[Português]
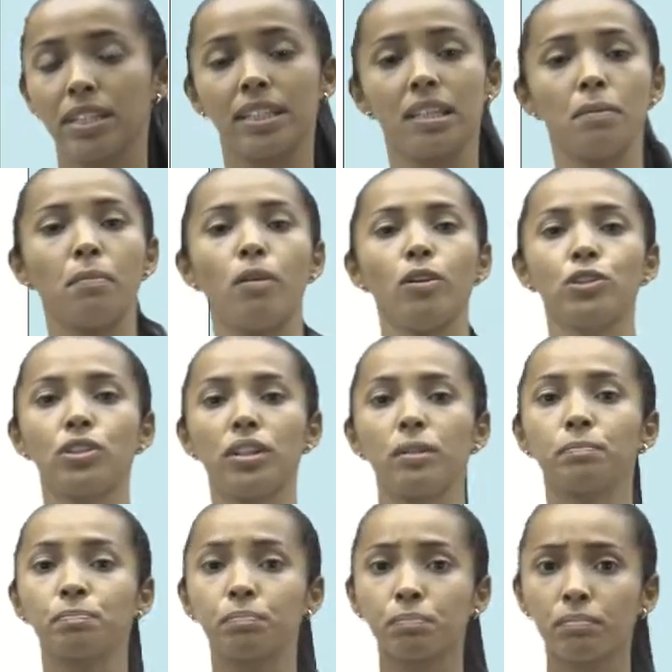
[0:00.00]
que
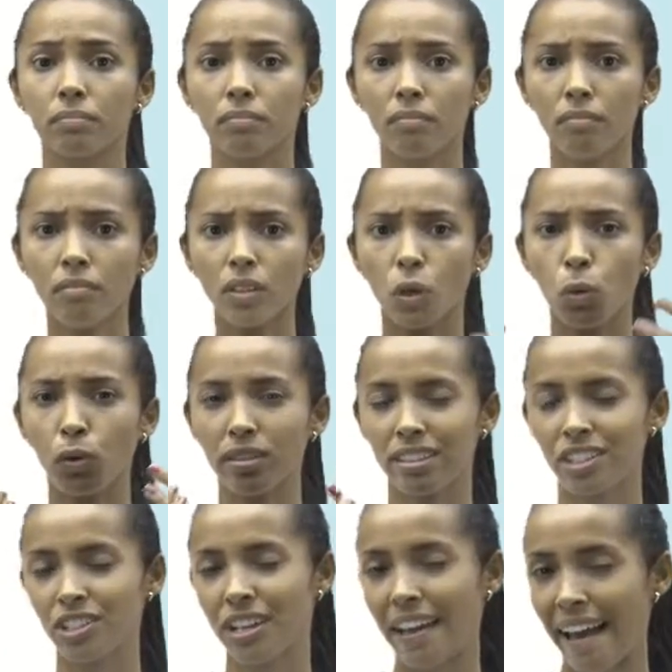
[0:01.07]
demonstra
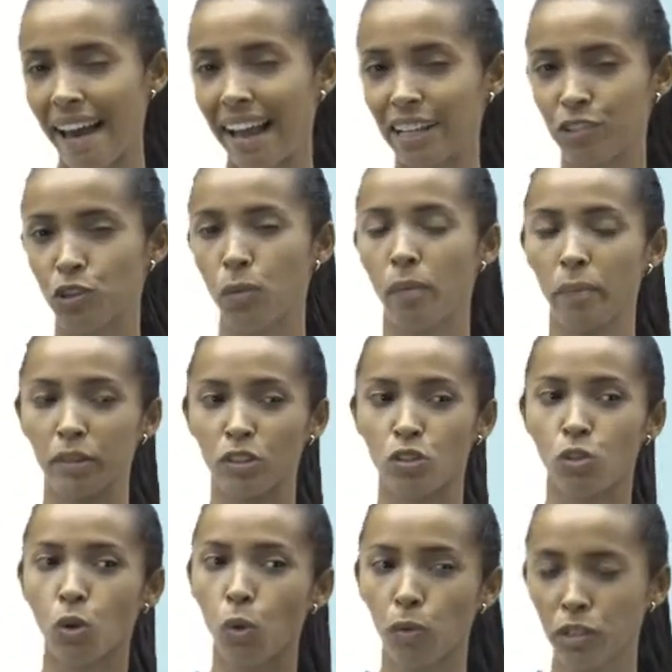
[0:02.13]
coisas reais, como
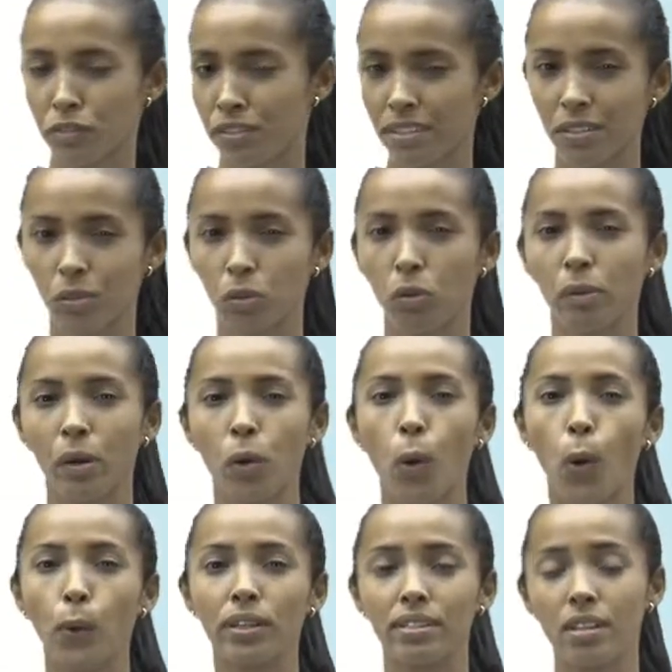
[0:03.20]
pessoas fazendo alguma
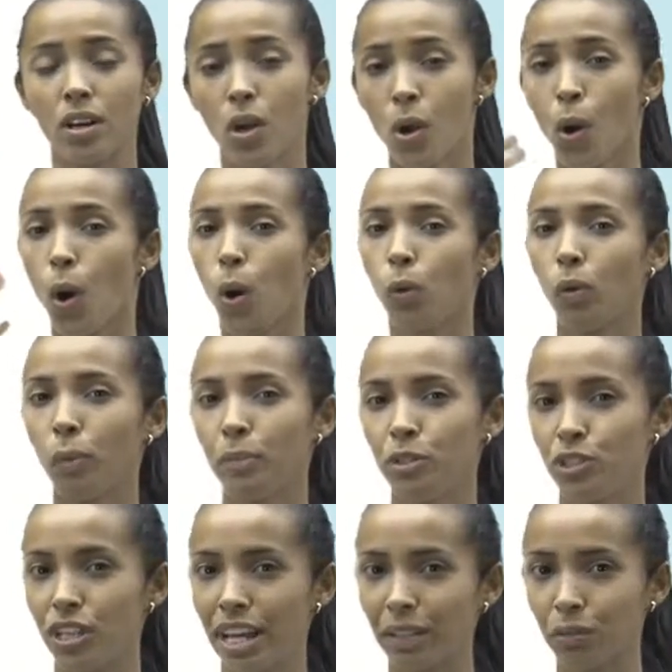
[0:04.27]
coisa, ou
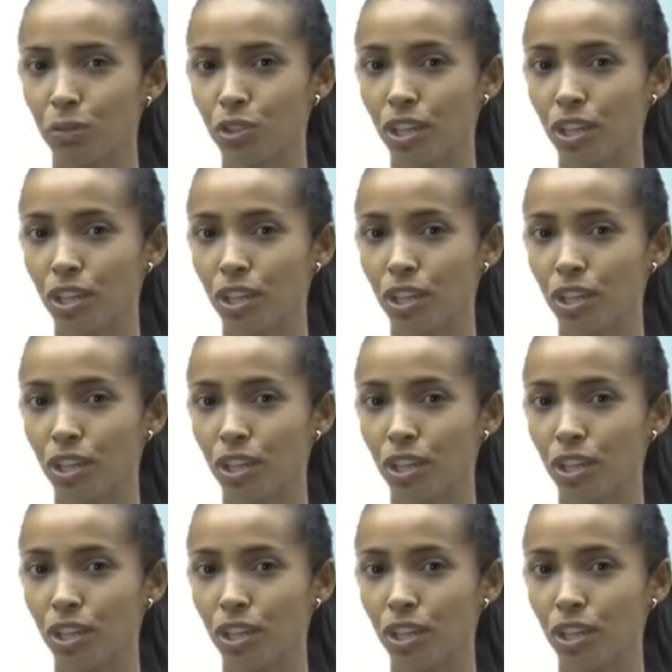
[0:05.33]
objetos